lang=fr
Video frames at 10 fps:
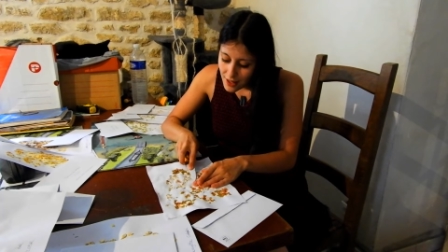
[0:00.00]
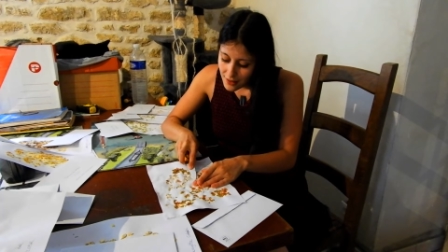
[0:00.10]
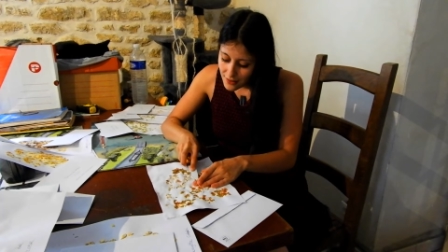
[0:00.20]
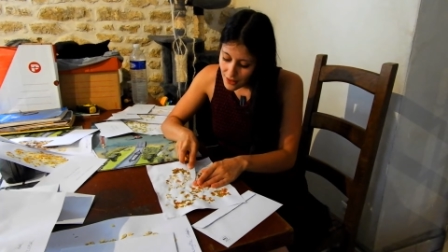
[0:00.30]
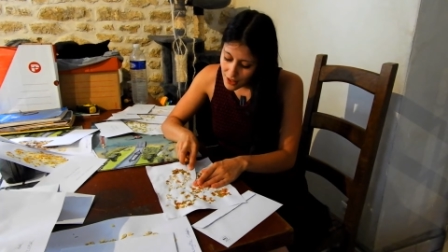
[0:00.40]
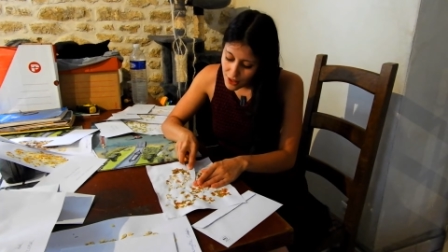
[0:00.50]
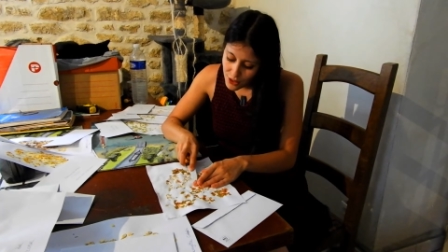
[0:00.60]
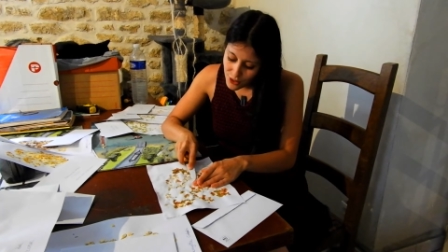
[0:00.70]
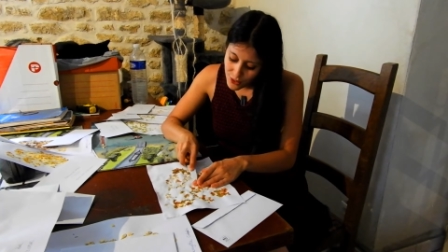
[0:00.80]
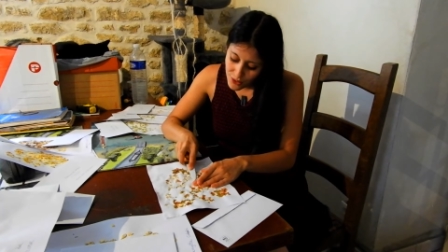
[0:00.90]
si
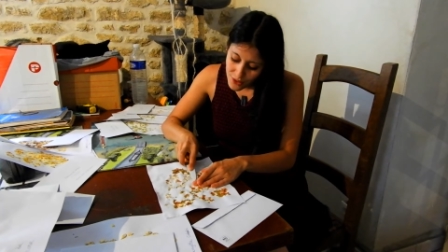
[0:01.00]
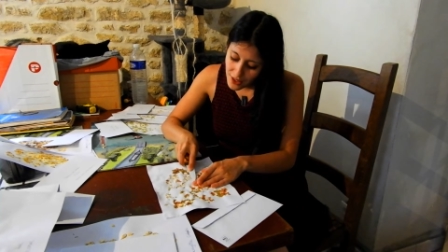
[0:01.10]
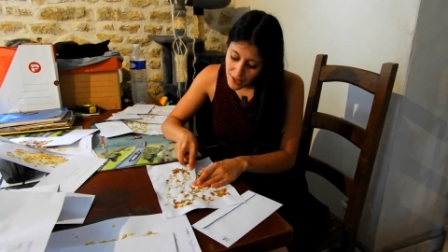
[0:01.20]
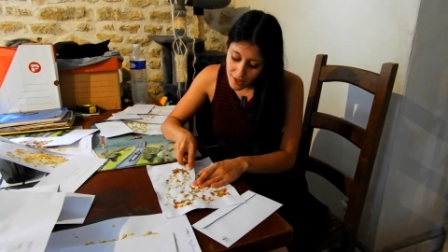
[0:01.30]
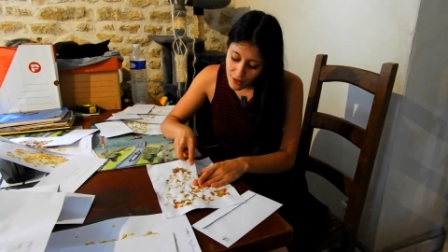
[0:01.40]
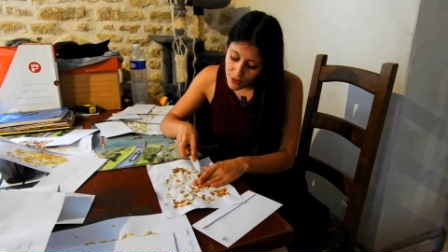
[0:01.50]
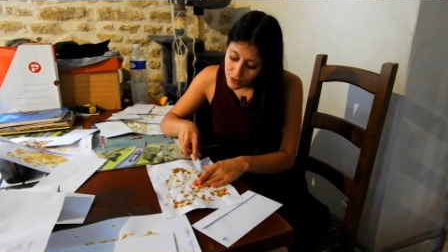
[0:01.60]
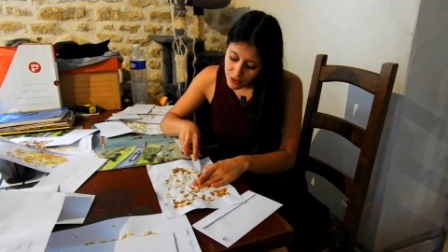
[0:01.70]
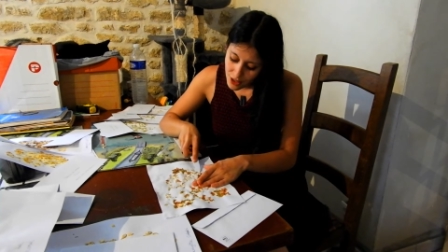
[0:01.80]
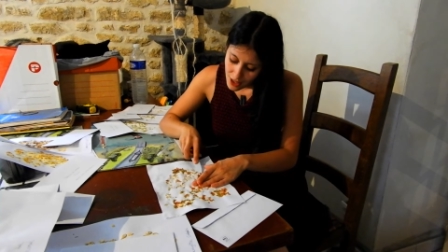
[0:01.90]
je
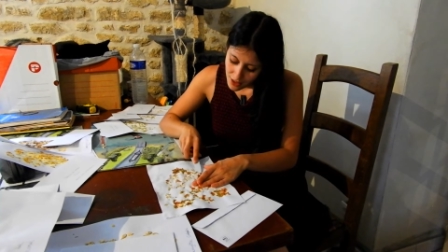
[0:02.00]
dérange,